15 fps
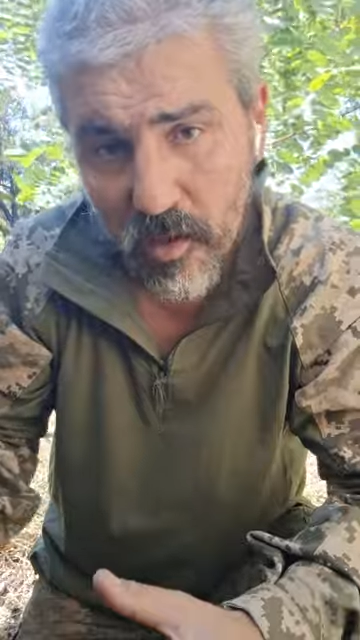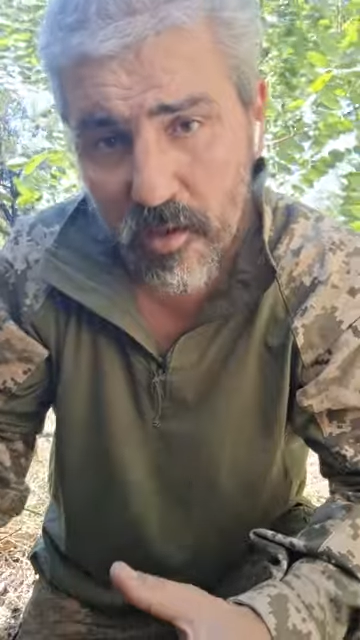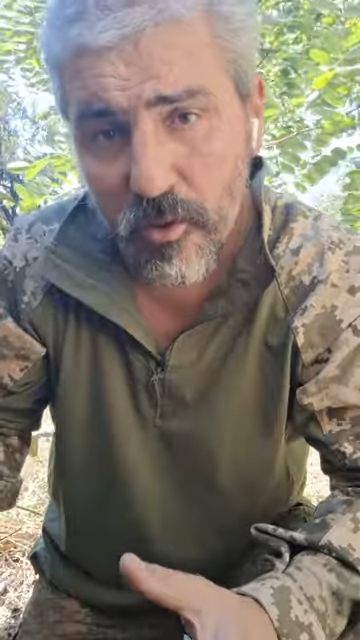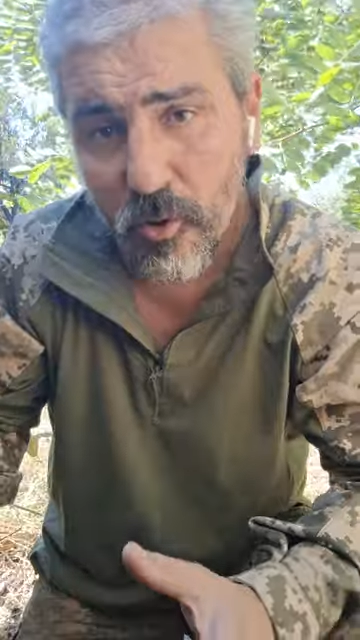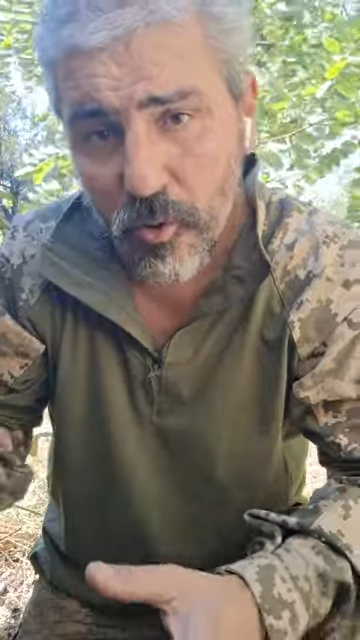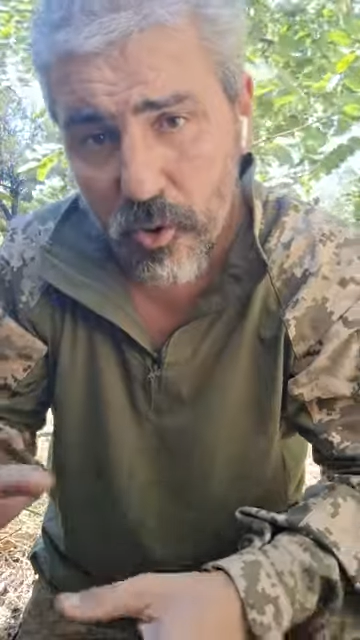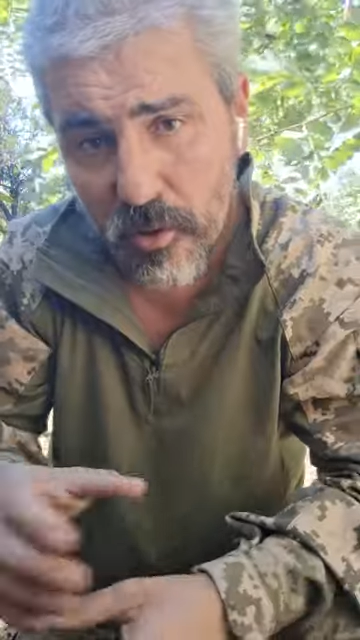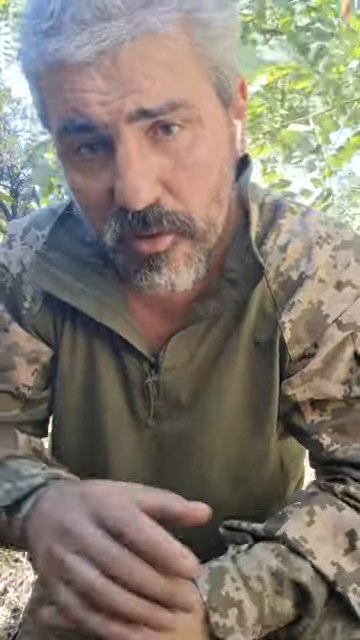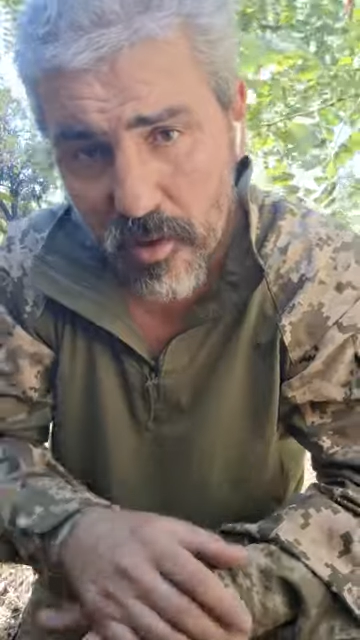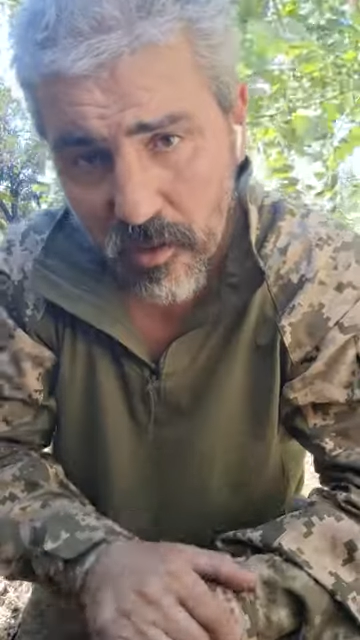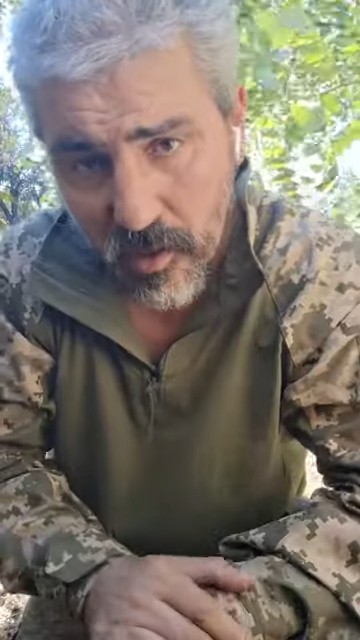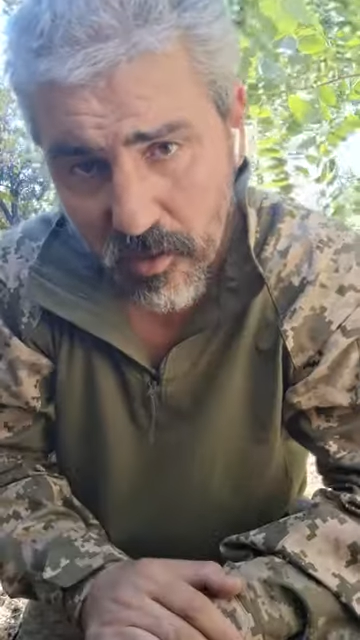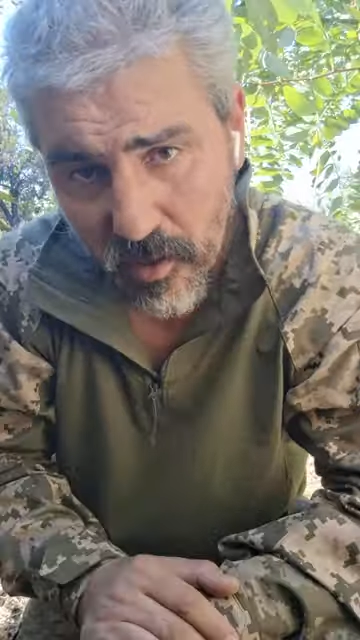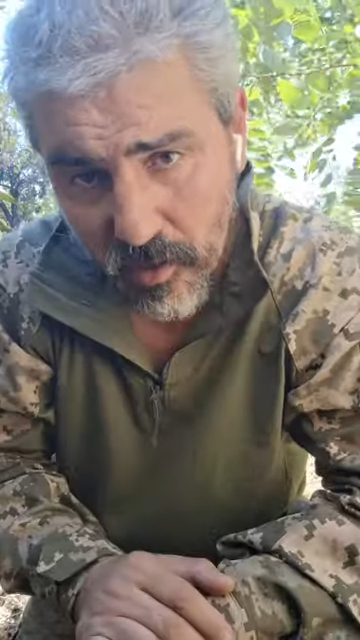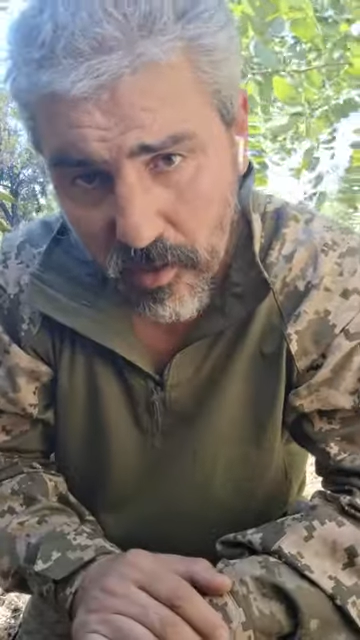а не то, что они
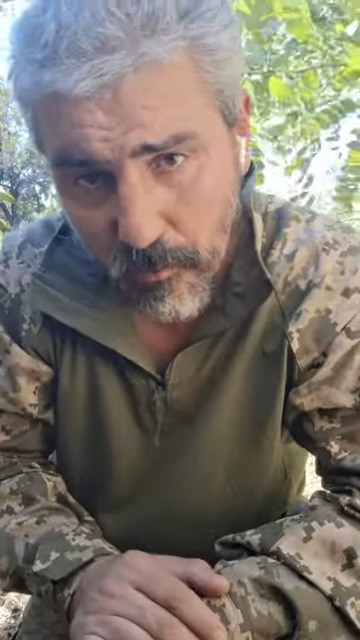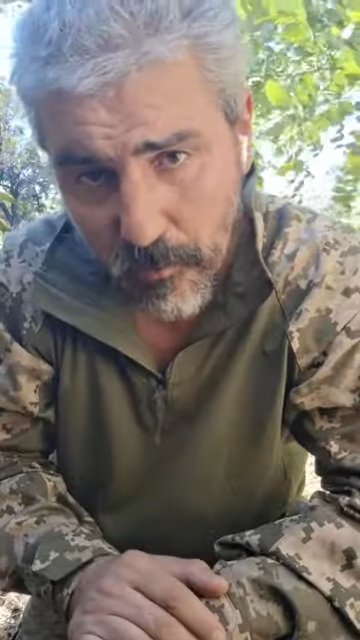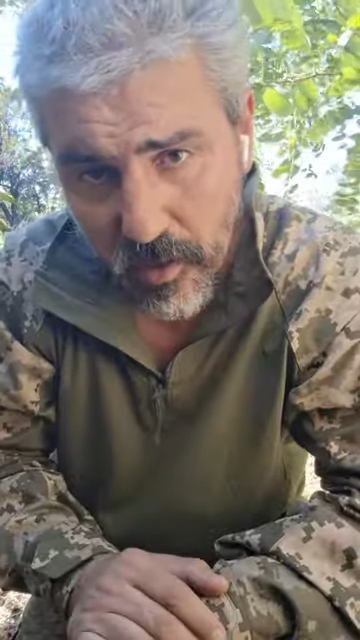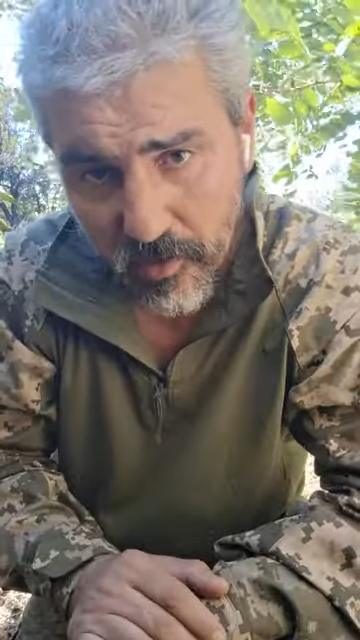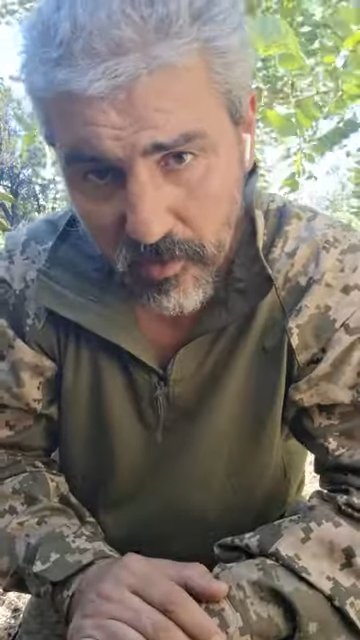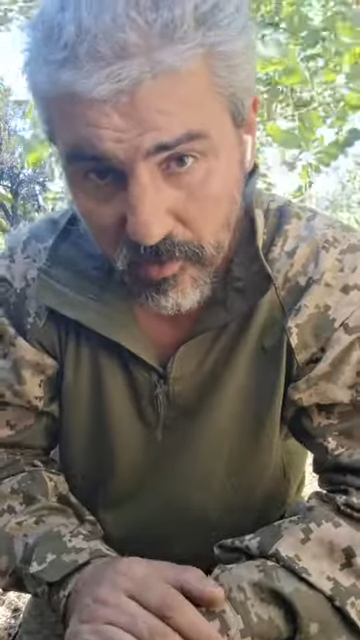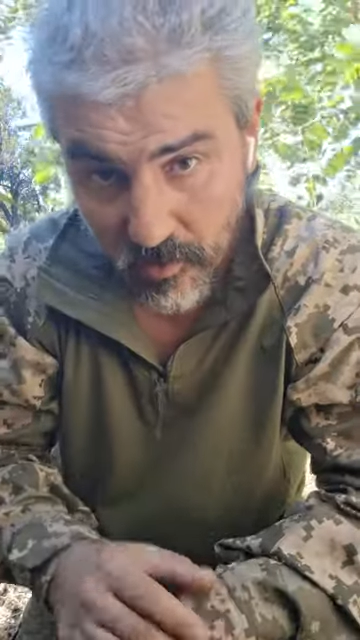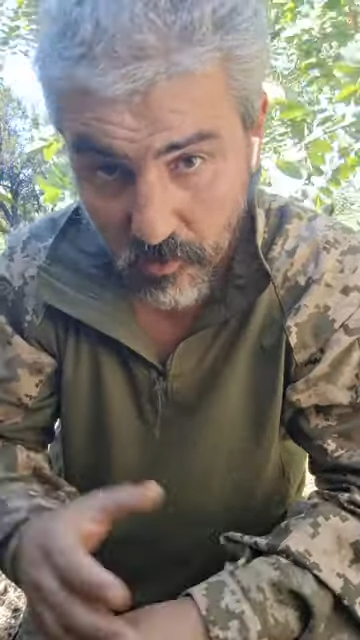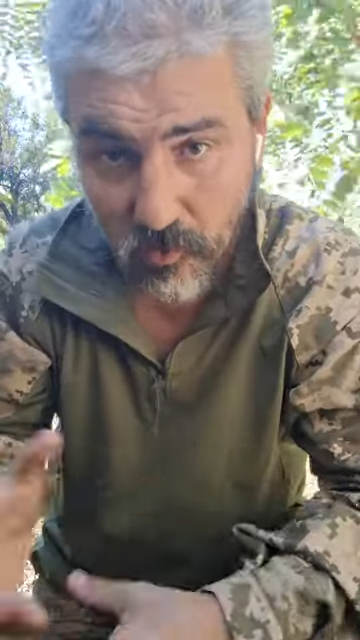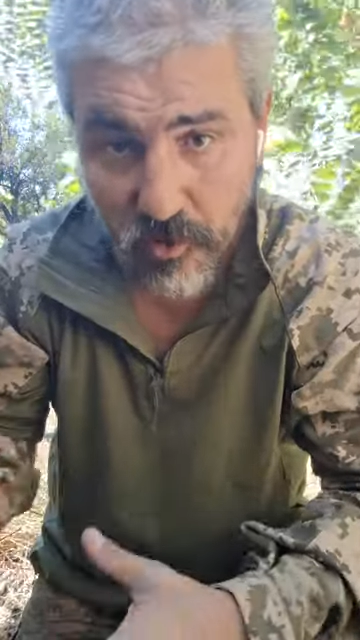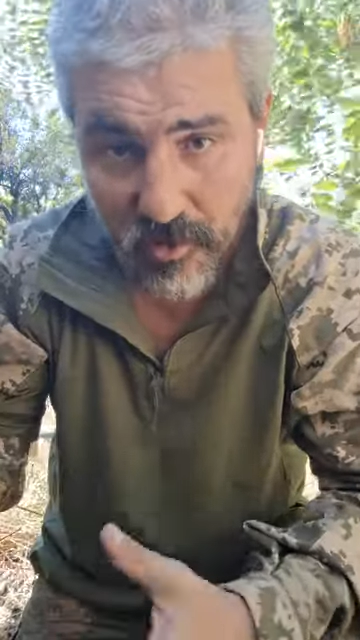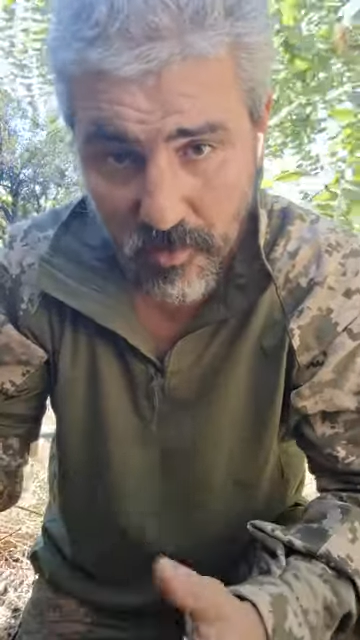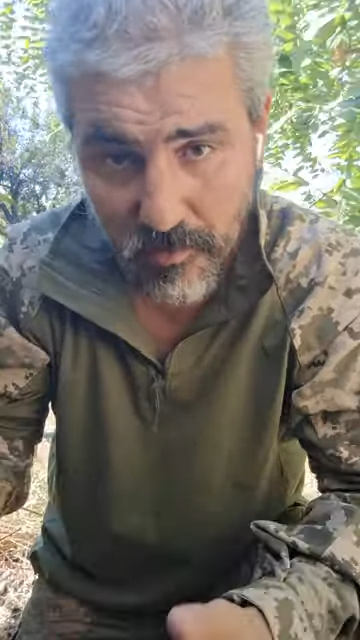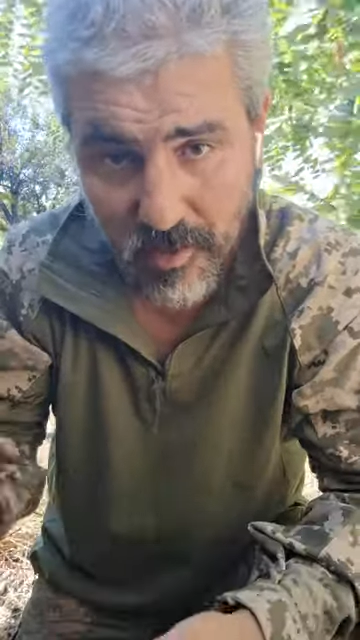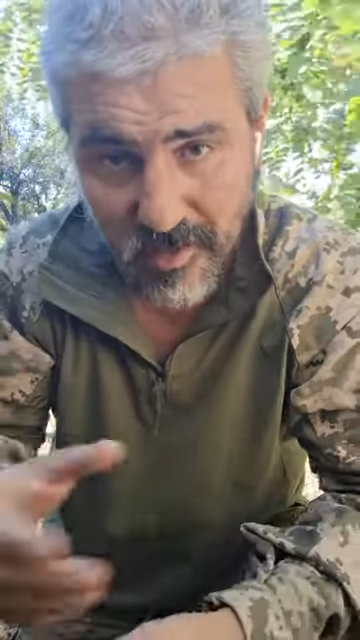это на лопате, на
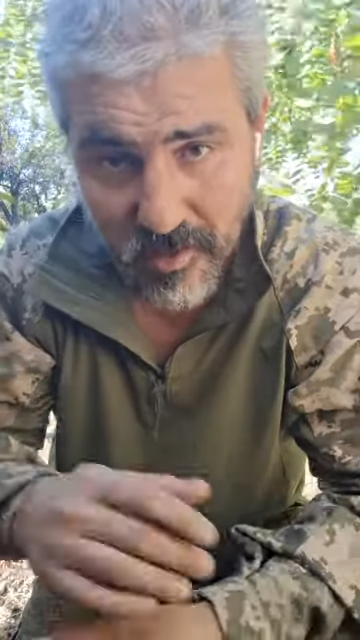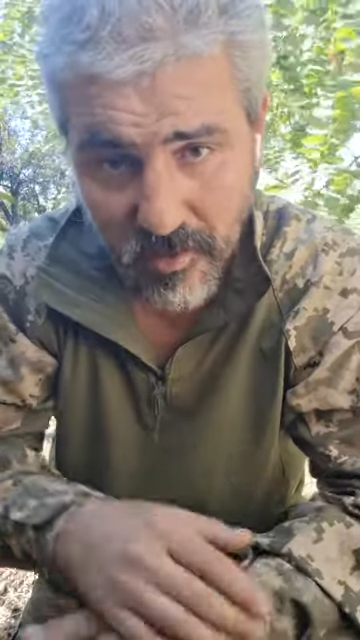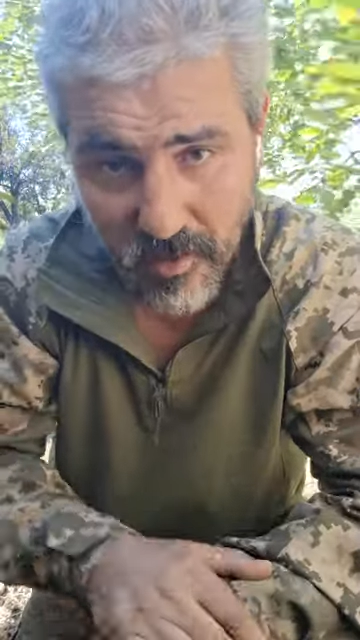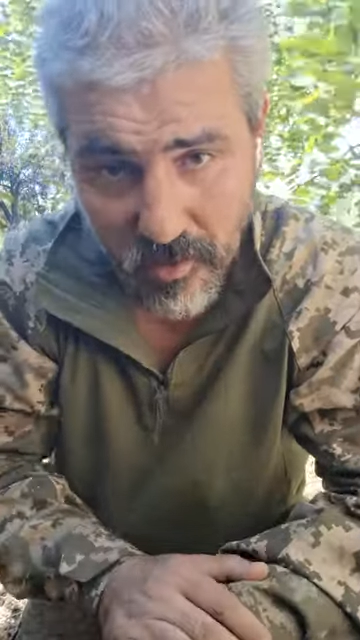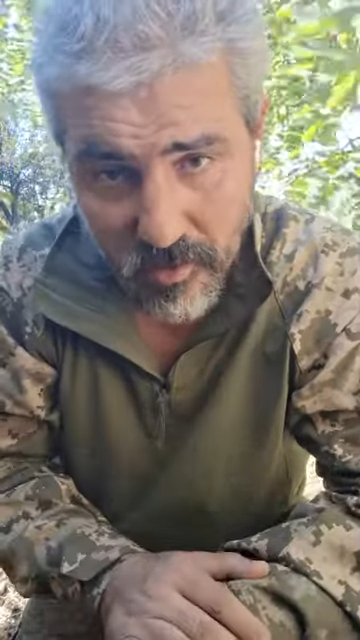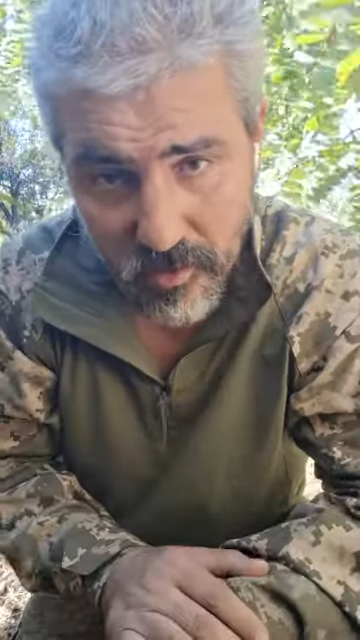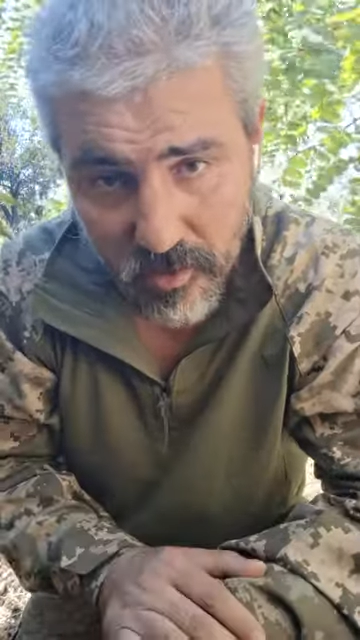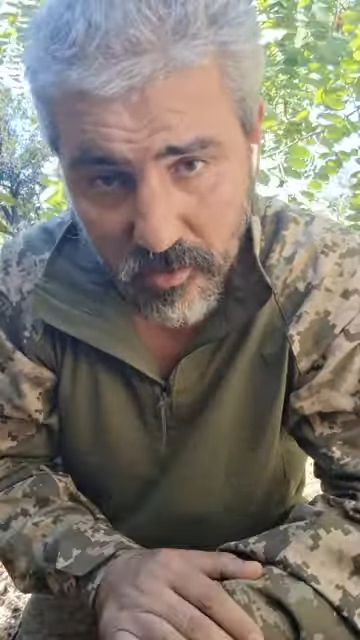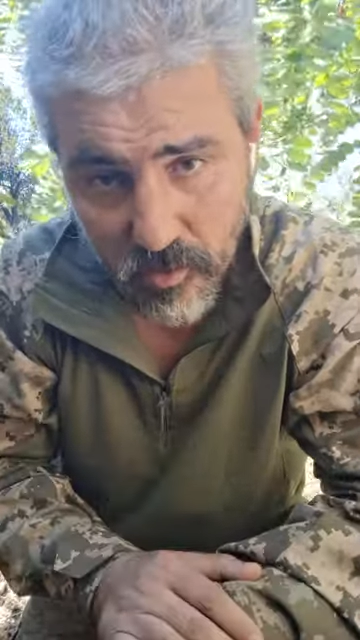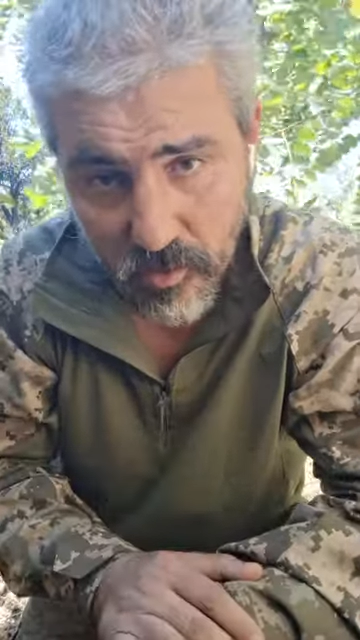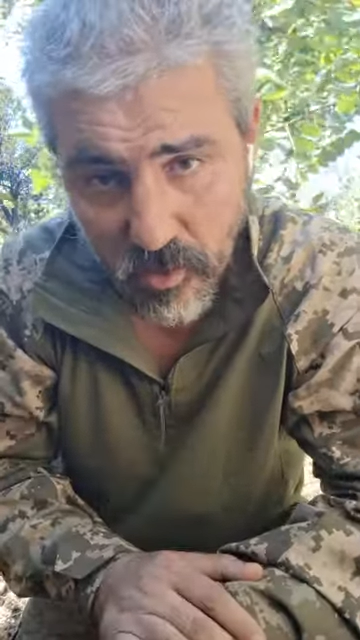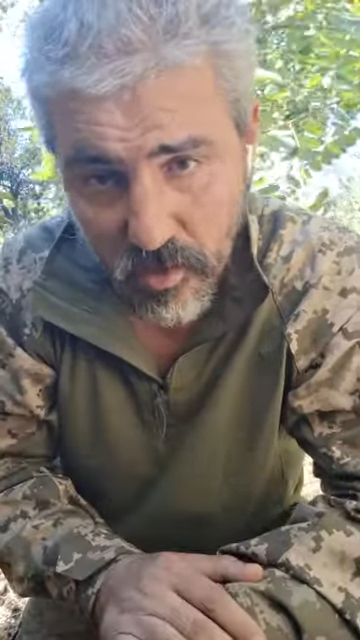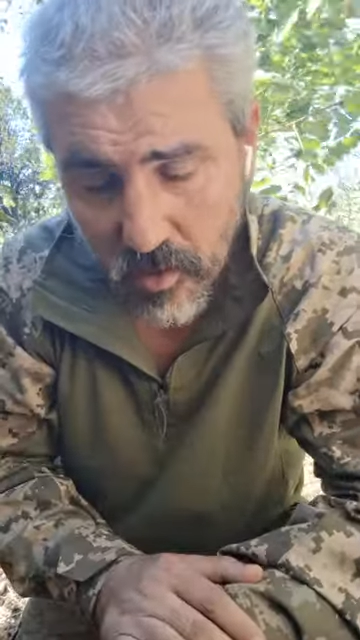русском языке несут.